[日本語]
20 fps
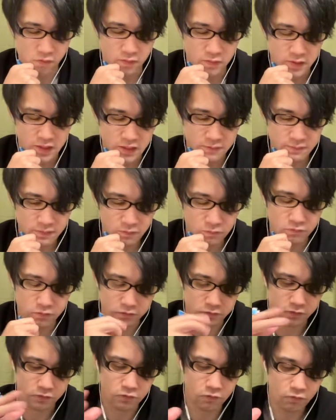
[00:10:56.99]
今ほんそ
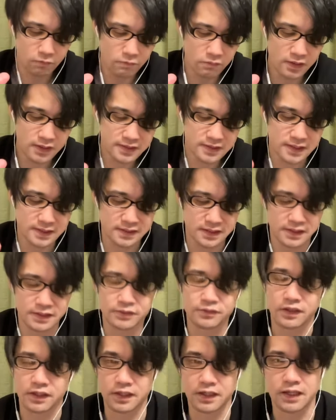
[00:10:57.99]
う、コンボ加算されてる
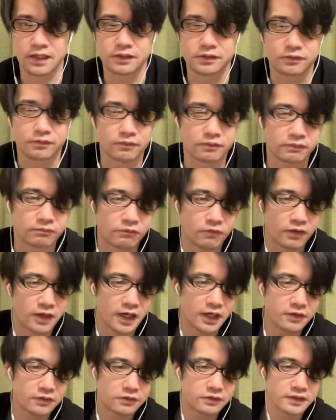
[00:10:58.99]
から、その、もう火
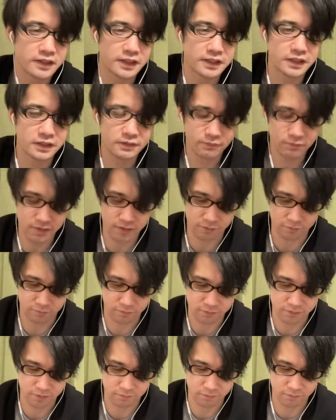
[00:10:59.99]
力出てるもんやと思った、僕。